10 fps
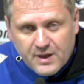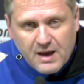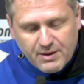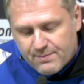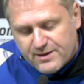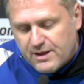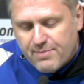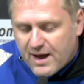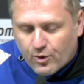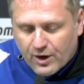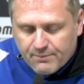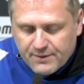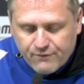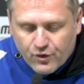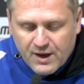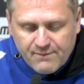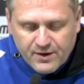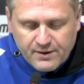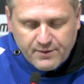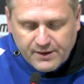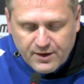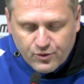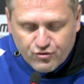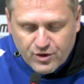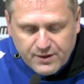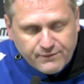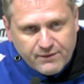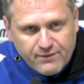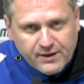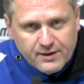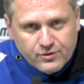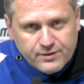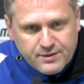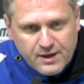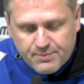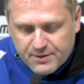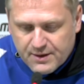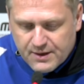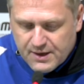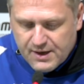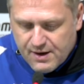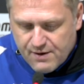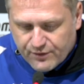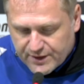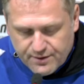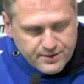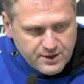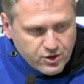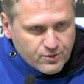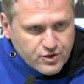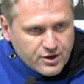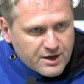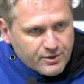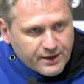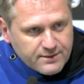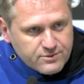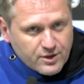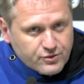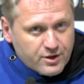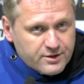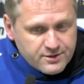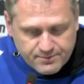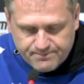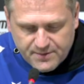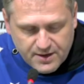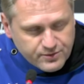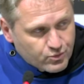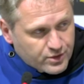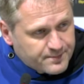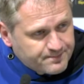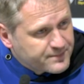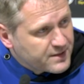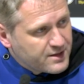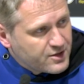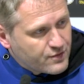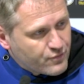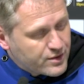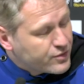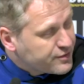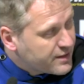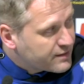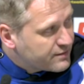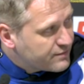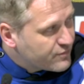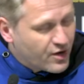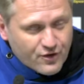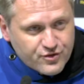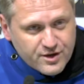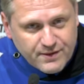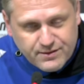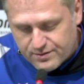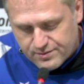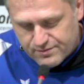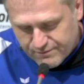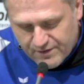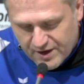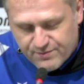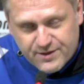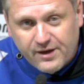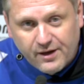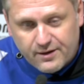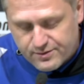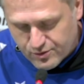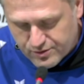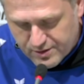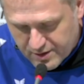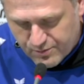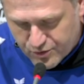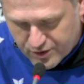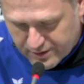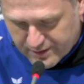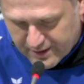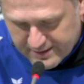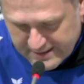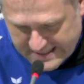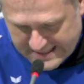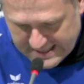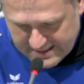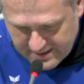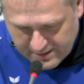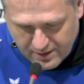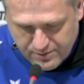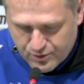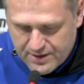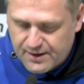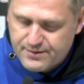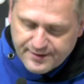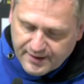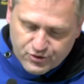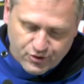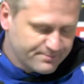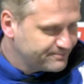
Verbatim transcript: Aber eben mit dem Ball oder nach vorne haben wir, haben wir keine Durchschlagskraft entwickelt und deshalb verdient Sieg. Glückwunsch an den Namen Dresden und natürlich alles Gute für den Sonntag, für den Aufstieg, Danke. was das wahrscheinlich Wichtigere ist. Und äh, ich wünsche euch, dass ihr dann in der extra zweiten Liga seid. Dankeschön.